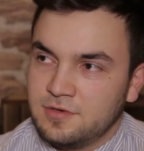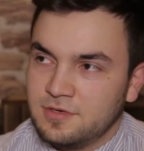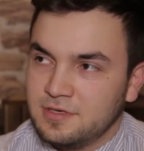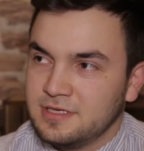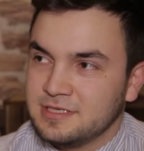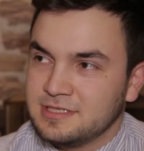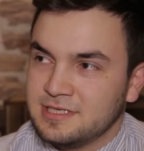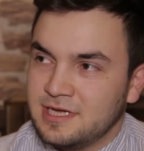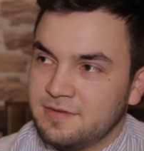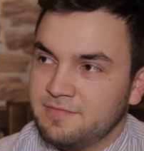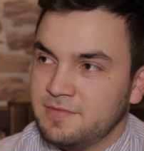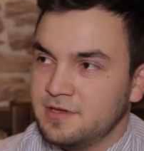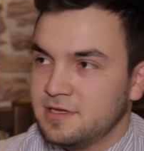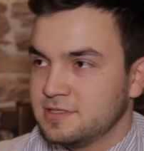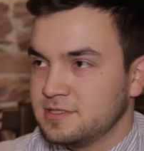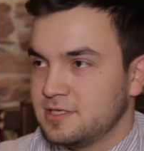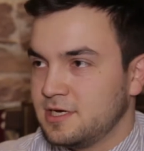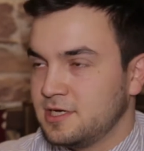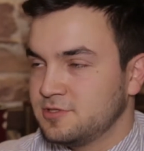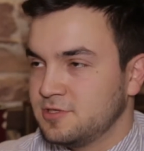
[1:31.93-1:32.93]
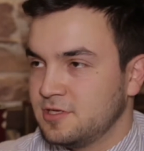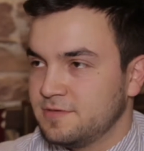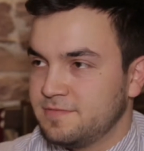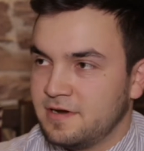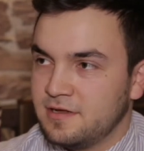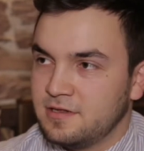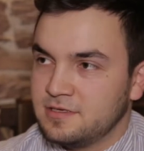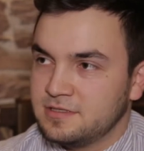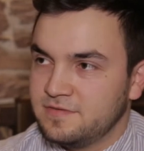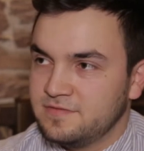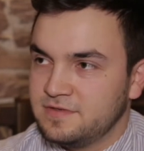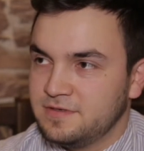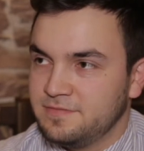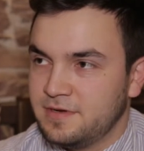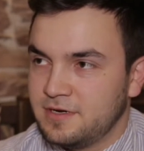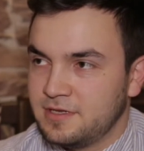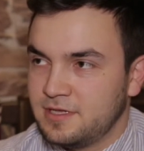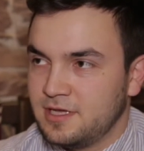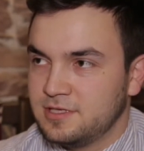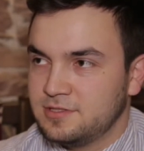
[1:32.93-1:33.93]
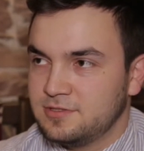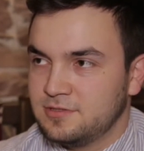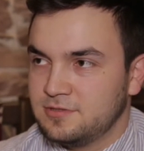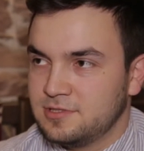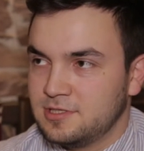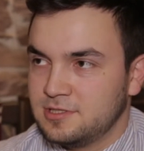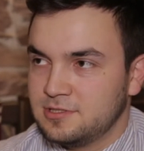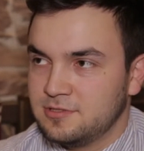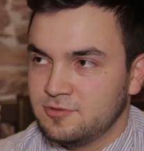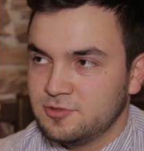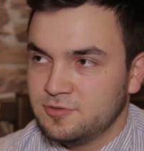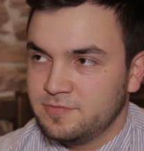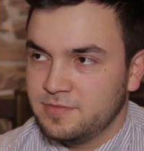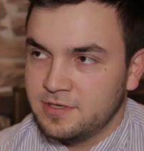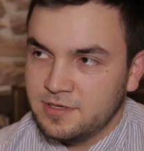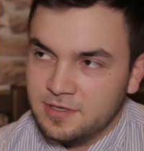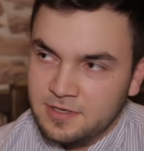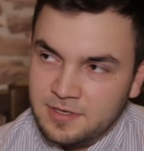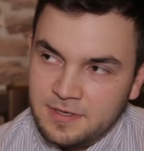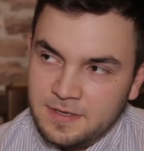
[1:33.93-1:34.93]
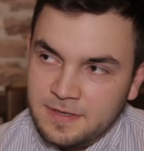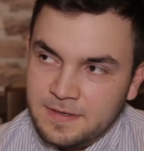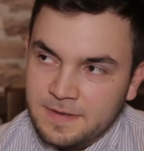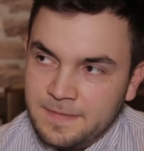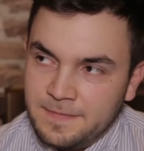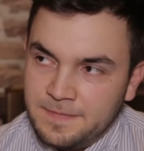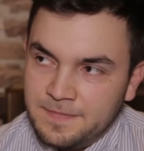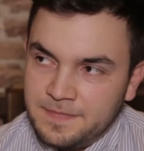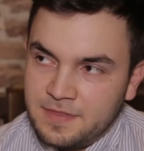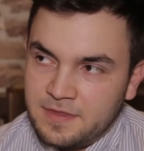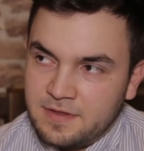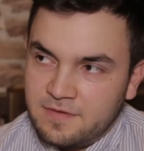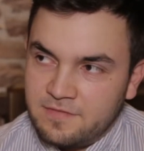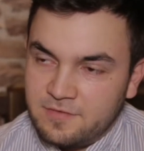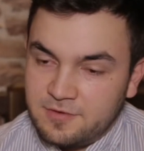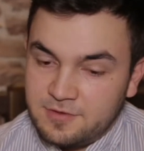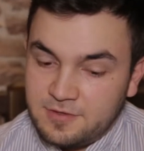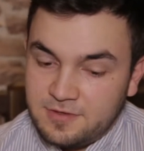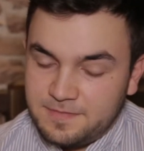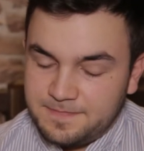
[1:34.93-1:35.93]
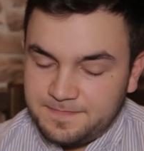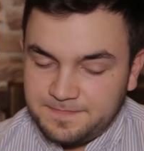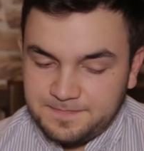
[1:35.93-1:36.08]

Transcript: из армии сразу отправился в депортацию со службы. Вот.